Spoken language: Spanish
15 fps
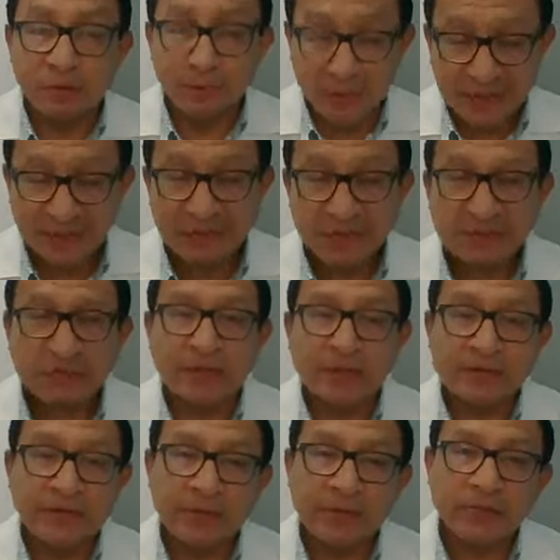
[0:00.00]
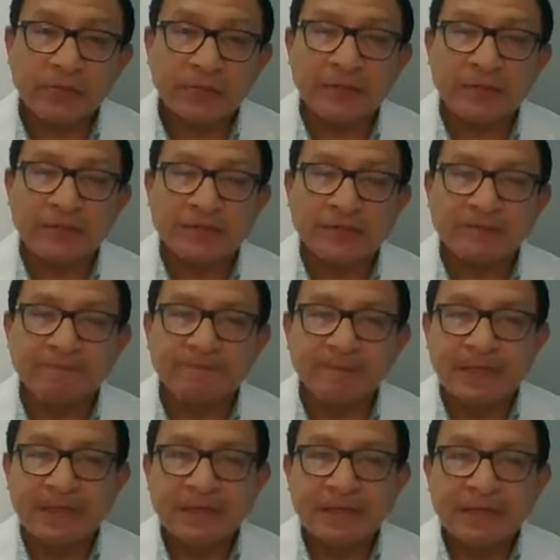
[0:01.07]
preocupándonos por la salud de ustedes
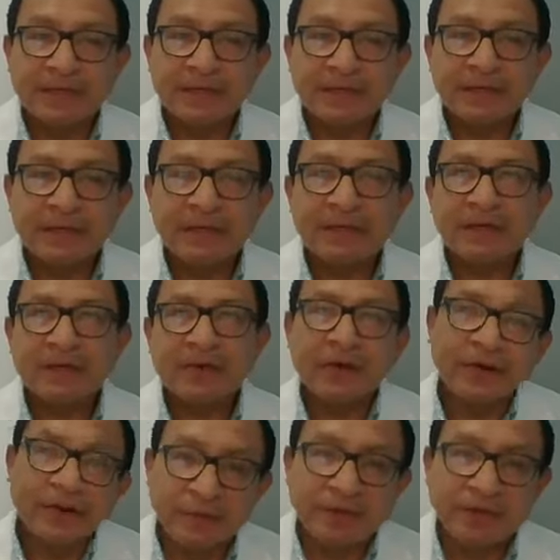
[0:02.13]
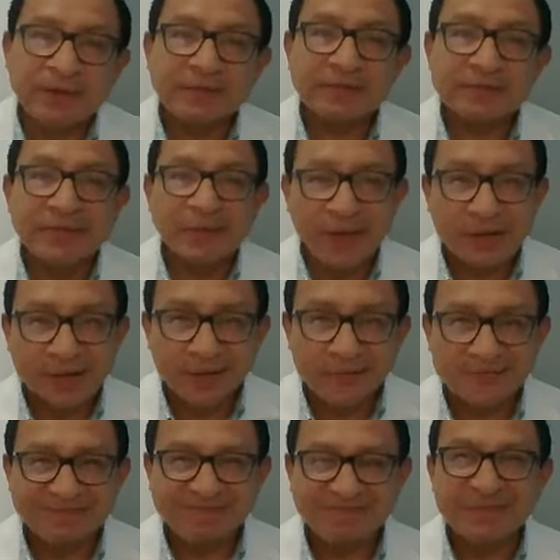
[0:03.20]
y obviamente desde el
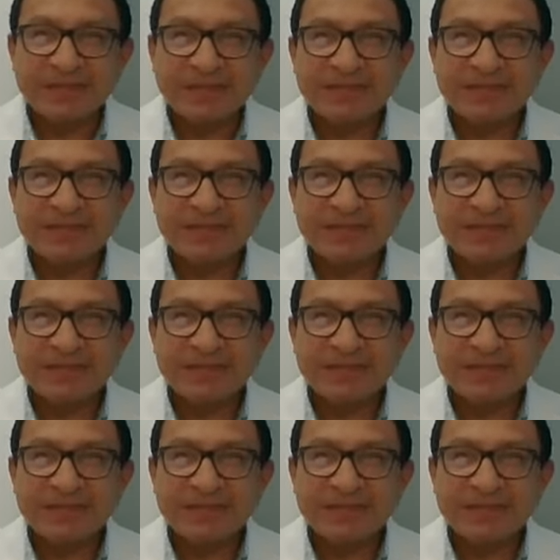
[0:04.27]
hogar, ¿no?